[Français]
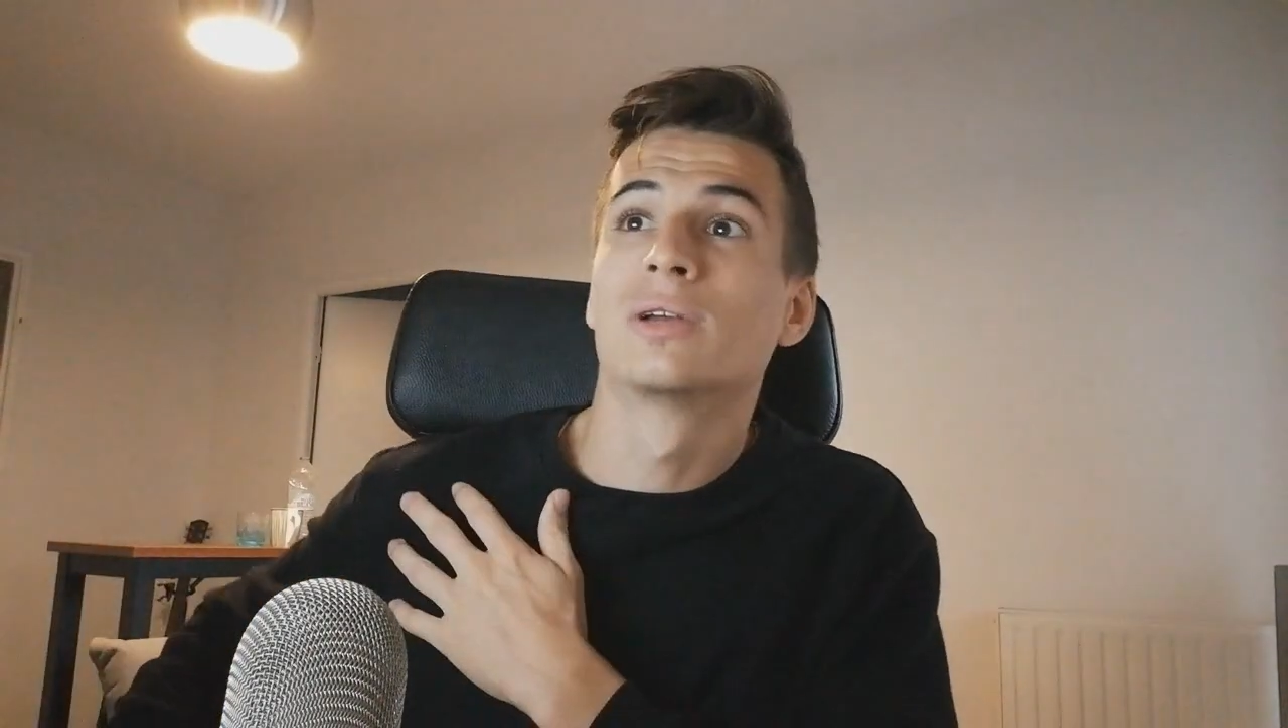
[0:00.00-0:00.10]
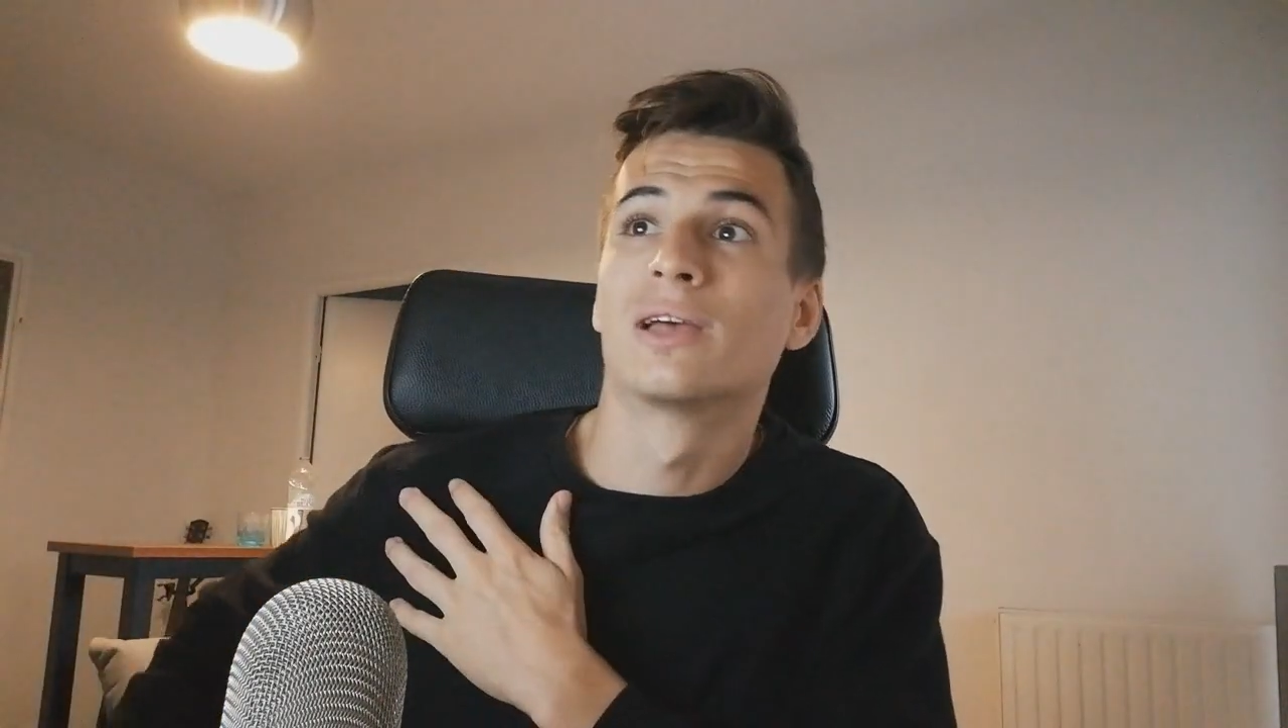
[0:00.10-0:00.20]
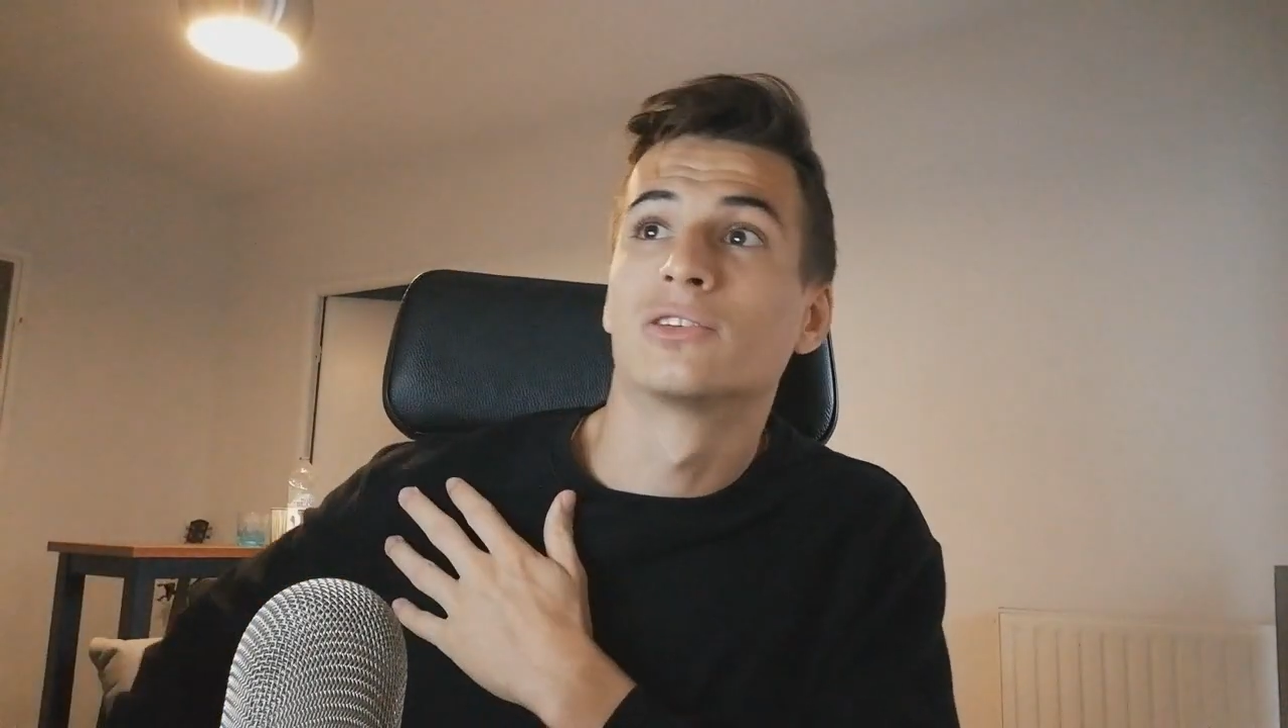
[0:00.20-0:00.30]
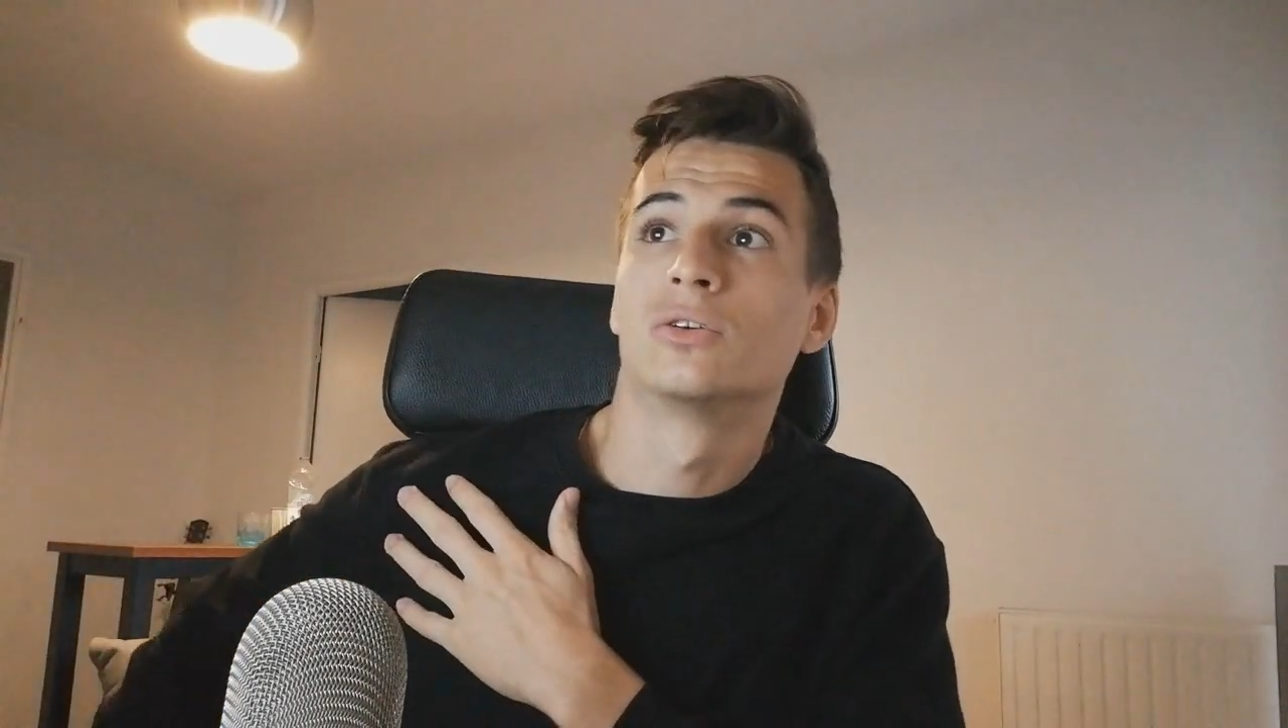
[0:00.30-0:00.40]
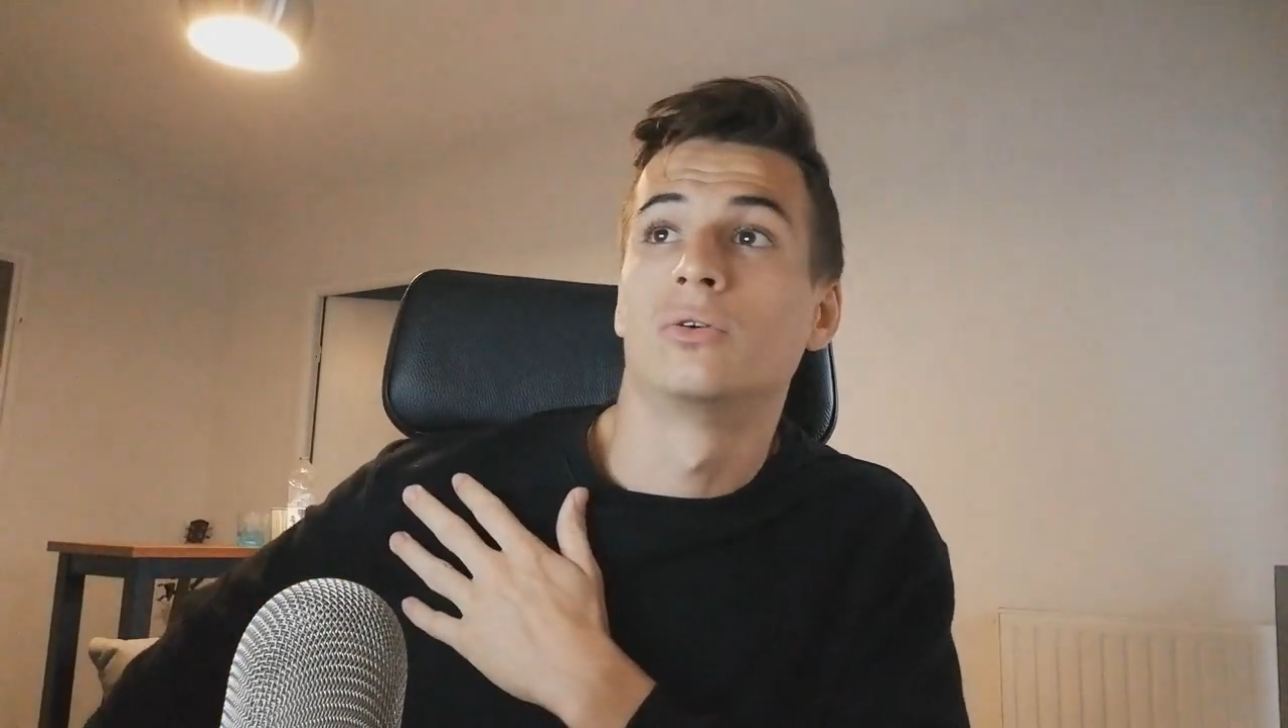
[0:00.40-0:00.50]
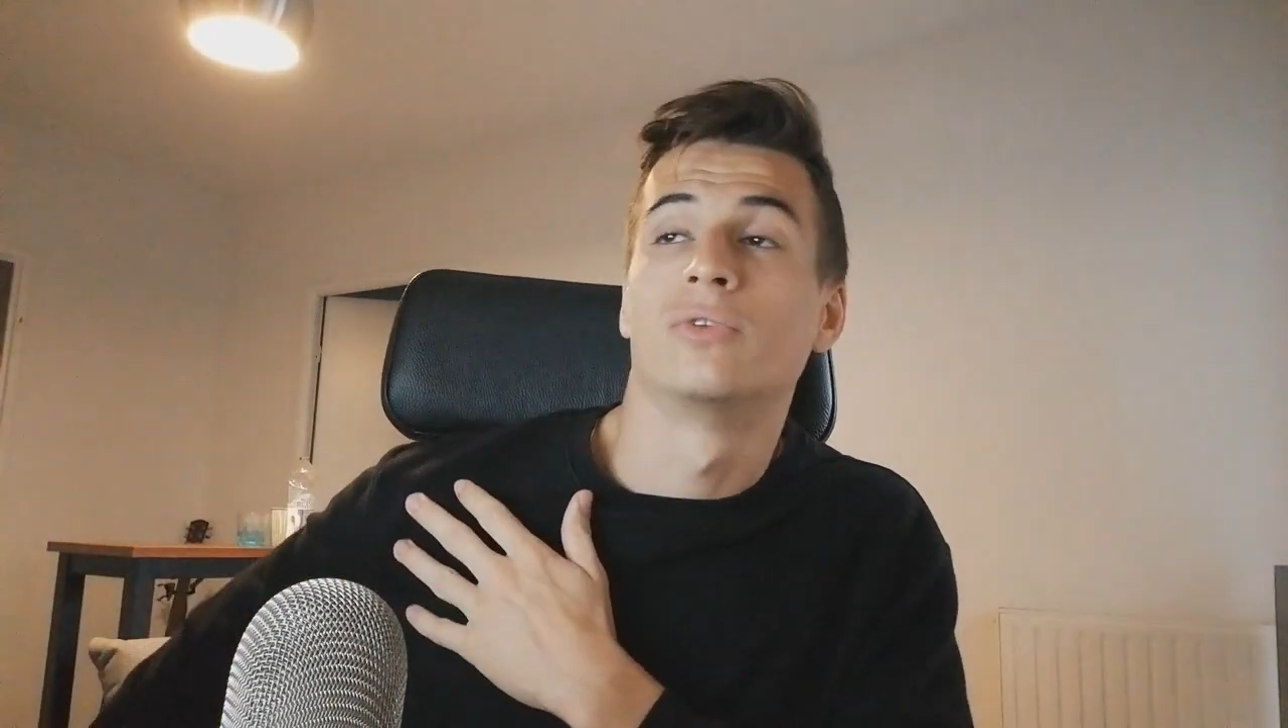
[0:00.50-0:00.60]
15 ans,